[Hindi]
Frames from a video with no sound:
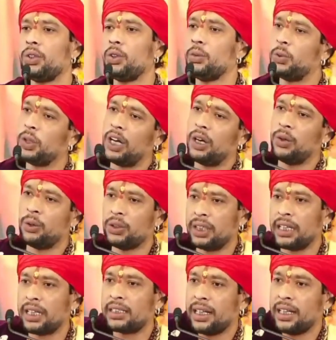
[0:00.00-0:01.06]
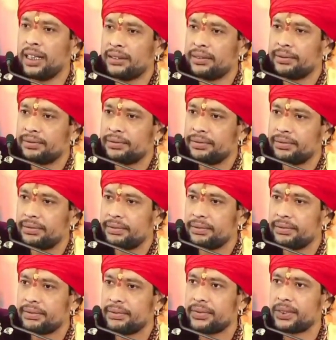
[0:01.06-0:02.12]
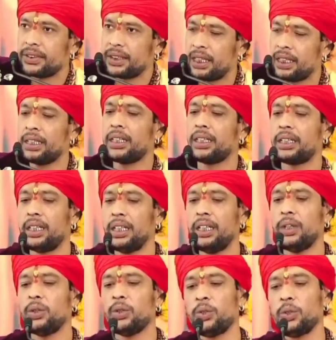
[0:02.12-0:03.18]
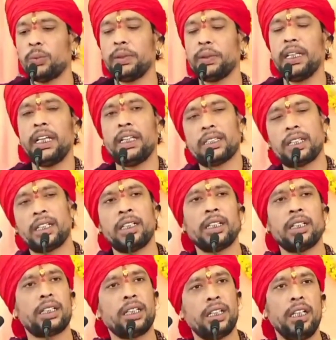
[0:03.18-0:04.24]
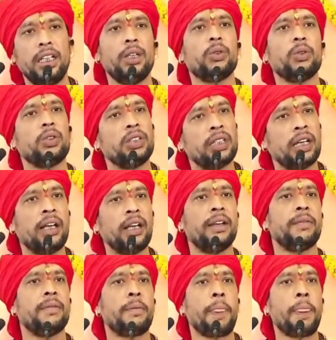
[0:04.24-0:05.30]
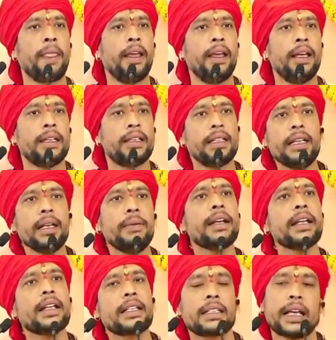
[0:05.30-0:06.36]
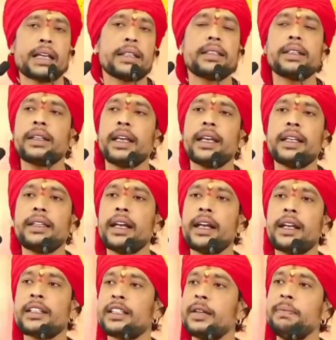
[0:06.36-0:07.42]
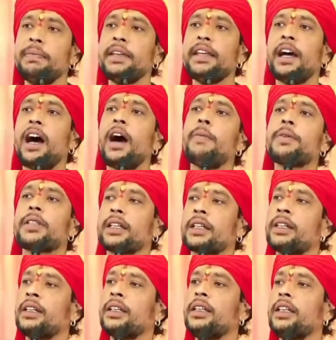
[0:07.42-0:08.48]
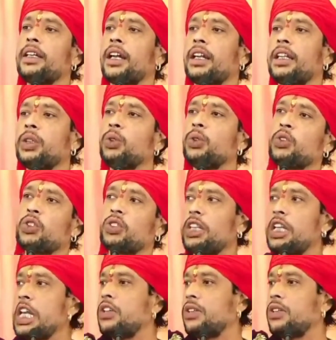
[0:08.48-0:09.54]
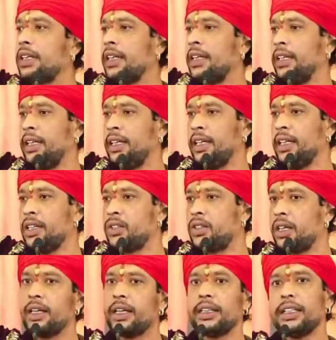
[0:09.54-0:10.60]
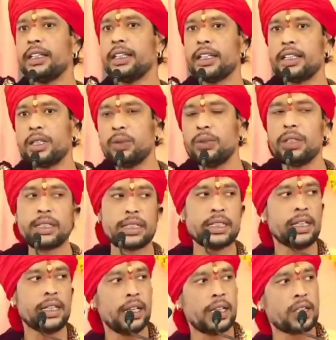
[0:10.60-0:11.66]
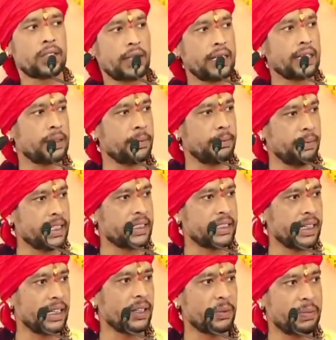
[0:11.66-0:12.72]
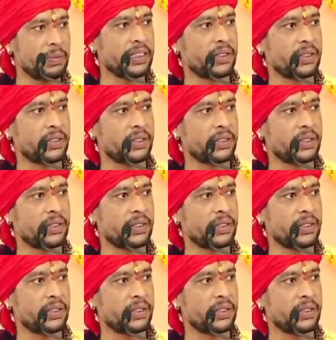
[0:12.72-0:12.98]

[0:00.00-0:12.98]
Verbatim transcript: तो बुरा हो जाता है संगत ही गुण उपजे संगत ही गुण जाए इसलिए हमारा शास्त्र कहता है कि जब भी आप संगति करते हो तो श्रेष्ठ करिए संगति कैसी होना चाहिए श्रेष्ठ बेस्ट